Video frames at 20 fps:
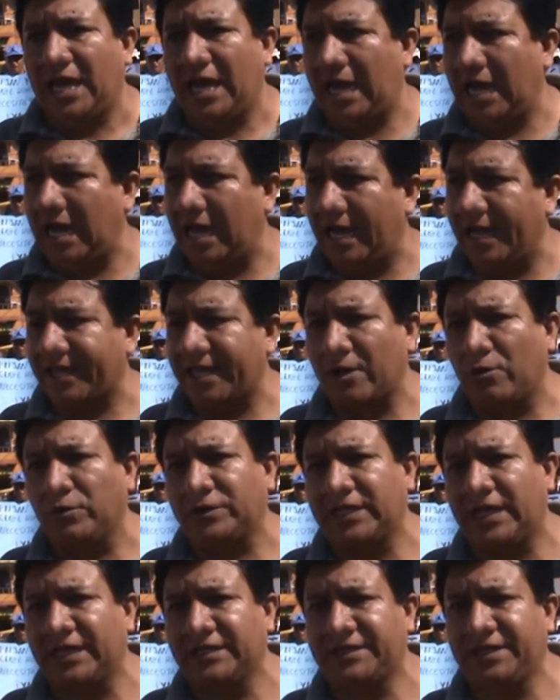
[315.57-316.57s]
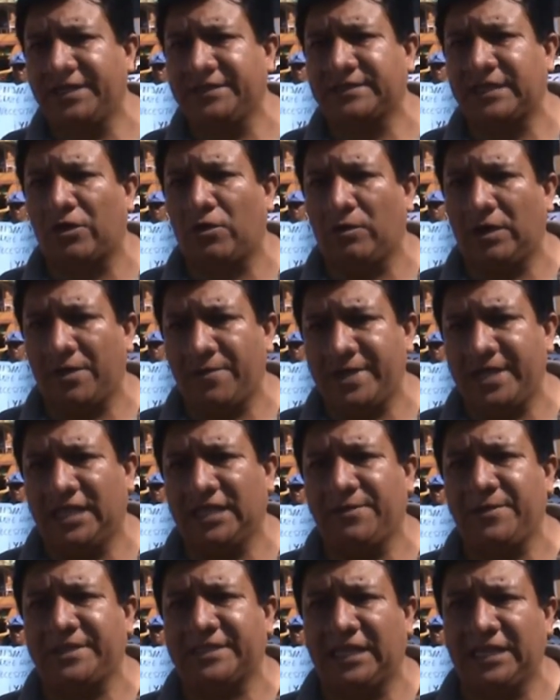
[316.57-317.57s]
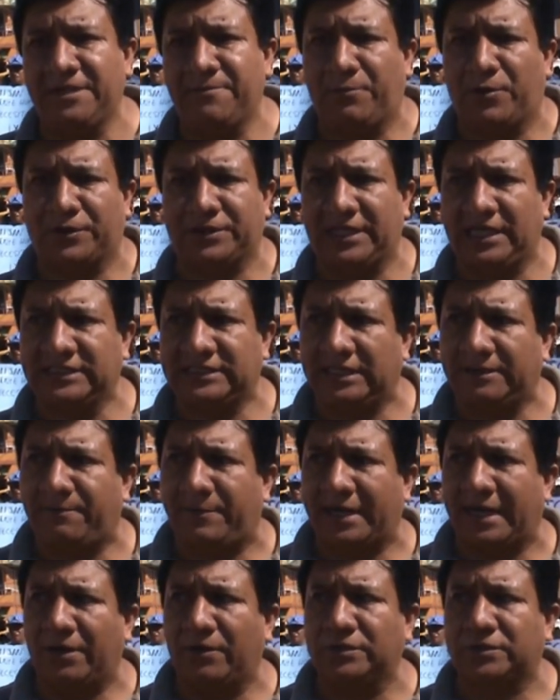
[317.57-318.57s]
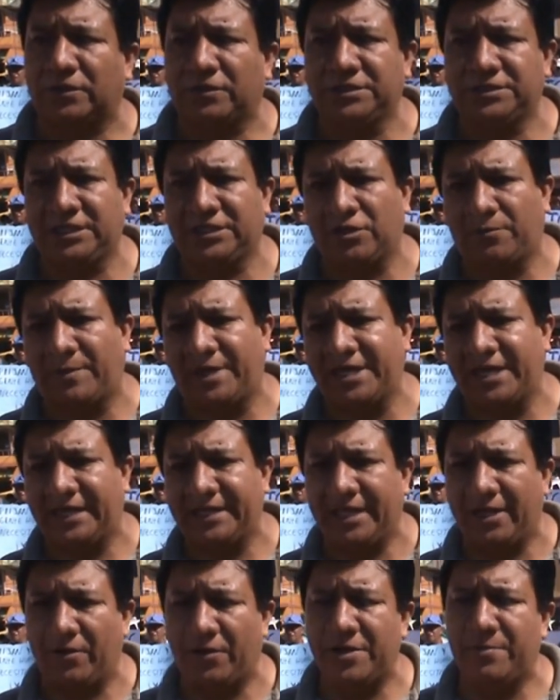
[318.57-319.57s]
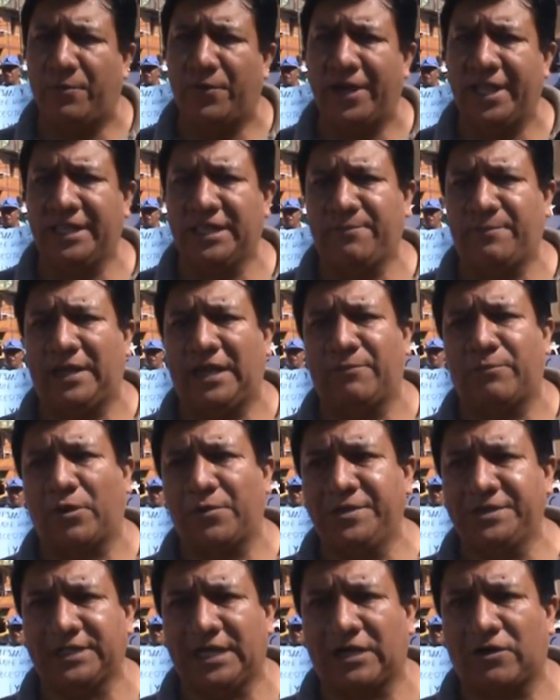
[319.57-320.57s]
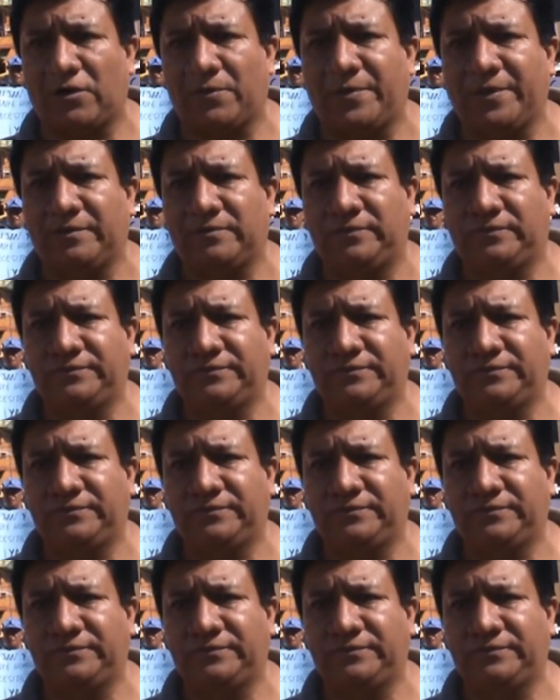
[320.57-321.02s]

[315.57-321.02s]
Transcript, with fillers: a ejecutarse esta doble vía de vital importancia para nuestro distrito pajanero y por ende para la provincia de Copen.